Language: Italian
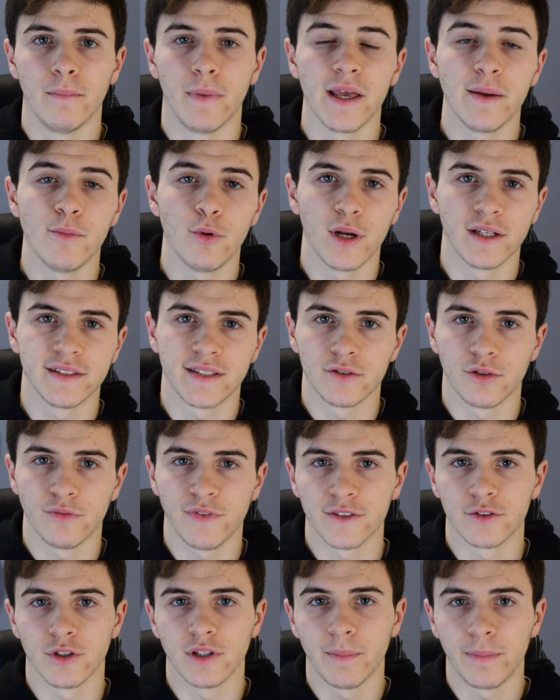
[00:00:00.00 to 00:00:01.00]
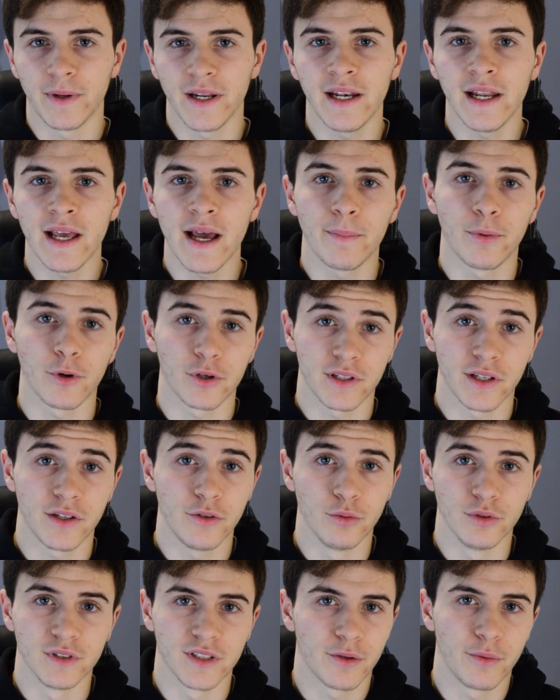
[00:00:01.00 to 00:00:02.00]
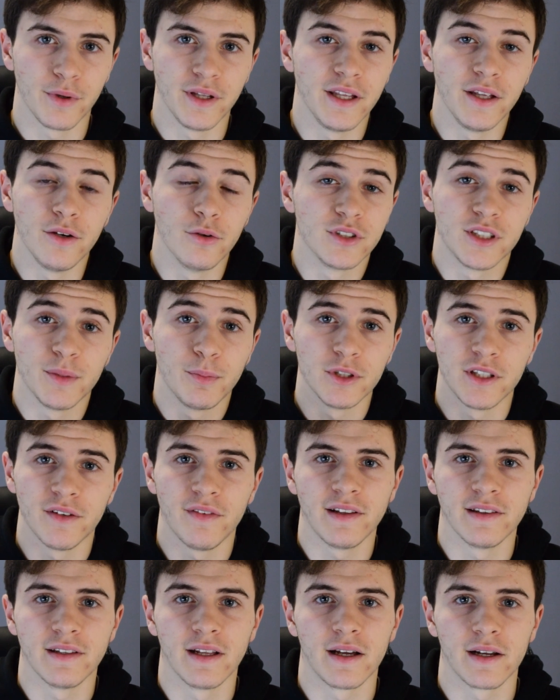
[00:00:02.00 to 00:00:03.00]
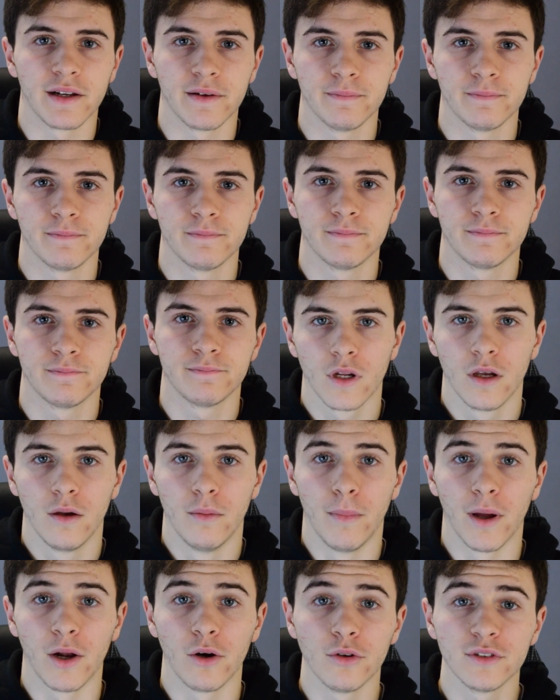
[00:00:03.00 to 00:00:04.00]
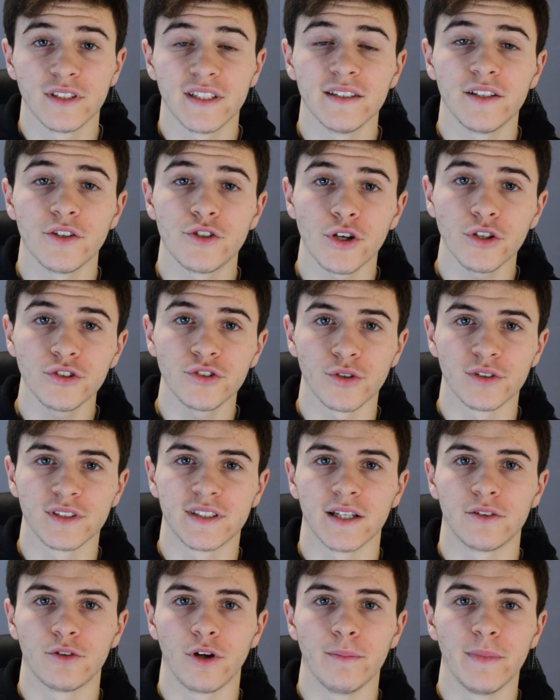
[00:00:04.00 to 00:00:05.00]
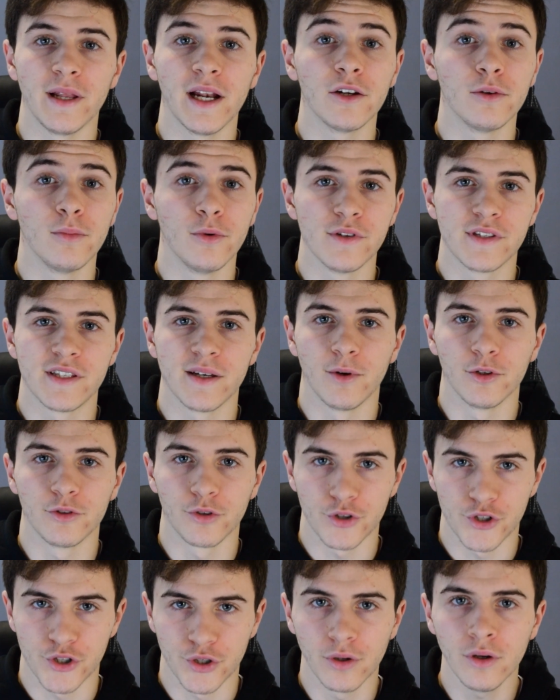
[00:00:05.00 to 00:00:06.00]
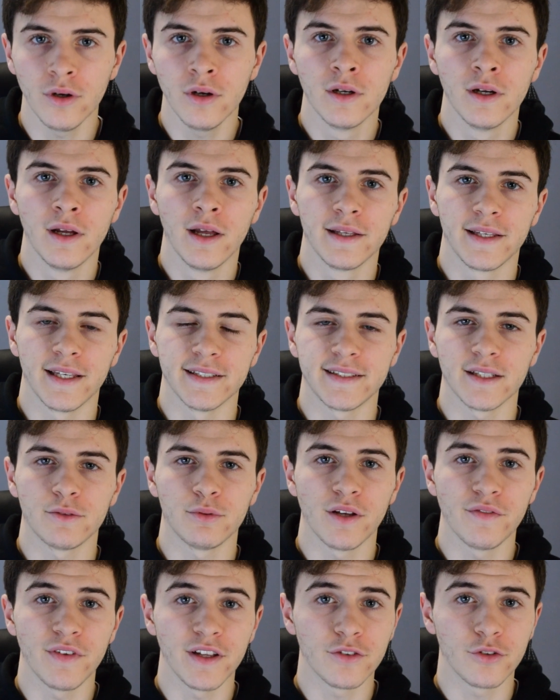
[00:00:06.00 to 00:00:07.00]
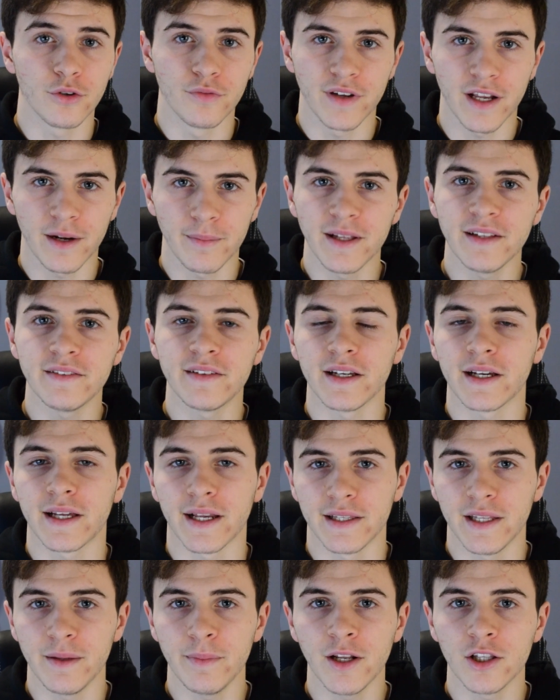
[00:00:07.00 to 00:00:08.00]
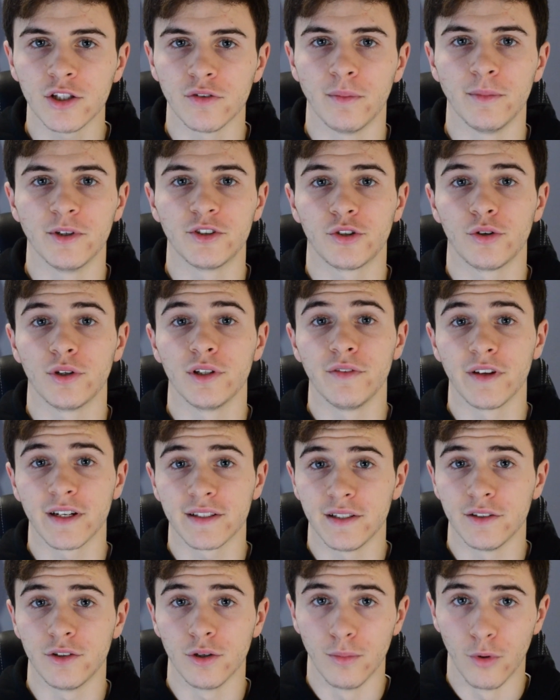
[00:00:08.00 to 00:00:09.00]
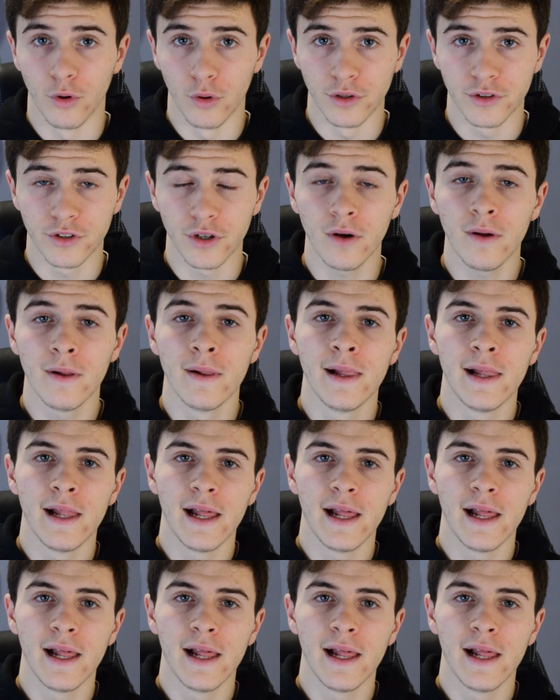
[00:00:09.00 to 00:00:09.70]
ma Imola è stato fatto ad aprile a porte chiuse, quindi non si poteva andare. Ma nonostante ciò sono stato al Milano Monza Motor Show, che è stato un evento veramente incredibile dove mi sono divertito molto,